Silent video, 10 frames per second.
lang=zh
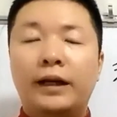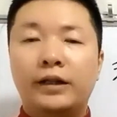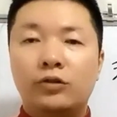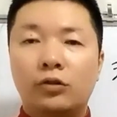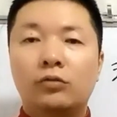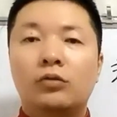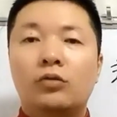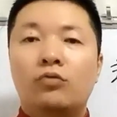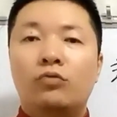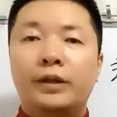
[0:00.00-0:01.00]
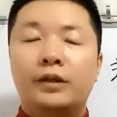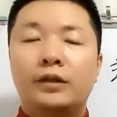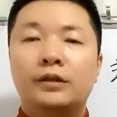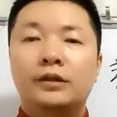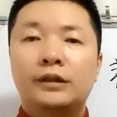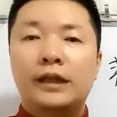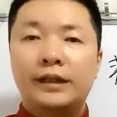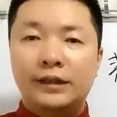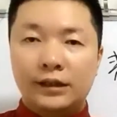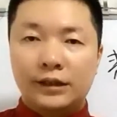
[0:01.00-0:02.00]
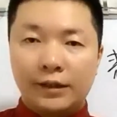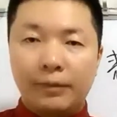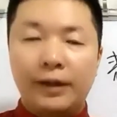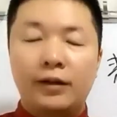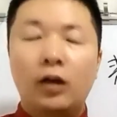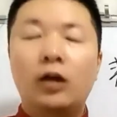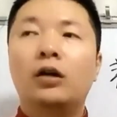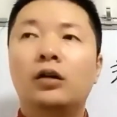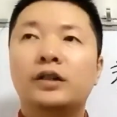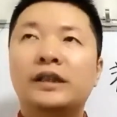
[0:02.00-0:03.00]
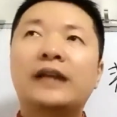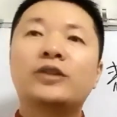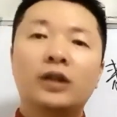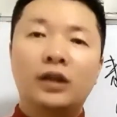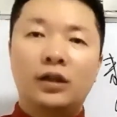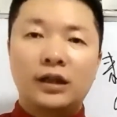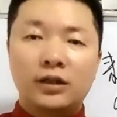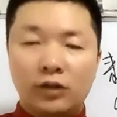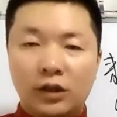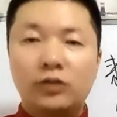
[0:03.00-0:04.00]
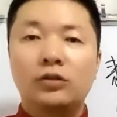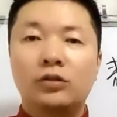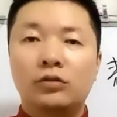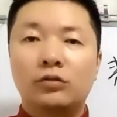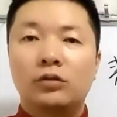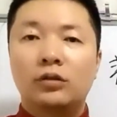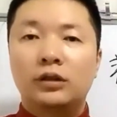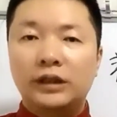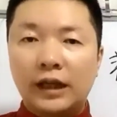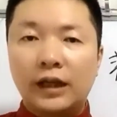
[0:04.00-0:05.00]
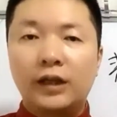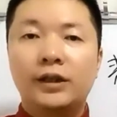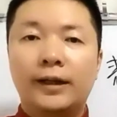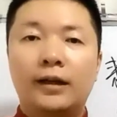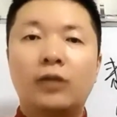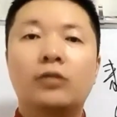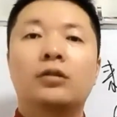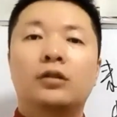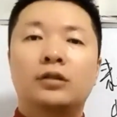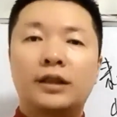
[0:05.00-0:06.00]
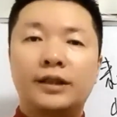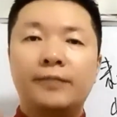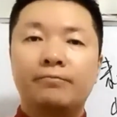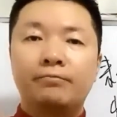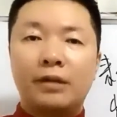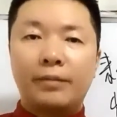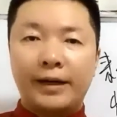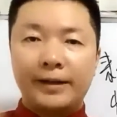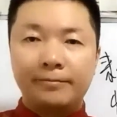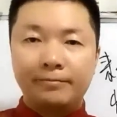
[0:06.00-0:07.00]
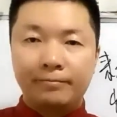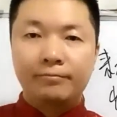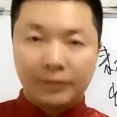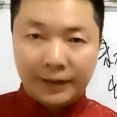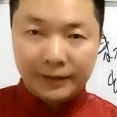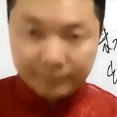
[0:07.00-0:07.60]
点钟我们再见吧。哦，下周二下周二就有第三课了。好，再见，拜拜，拜拜。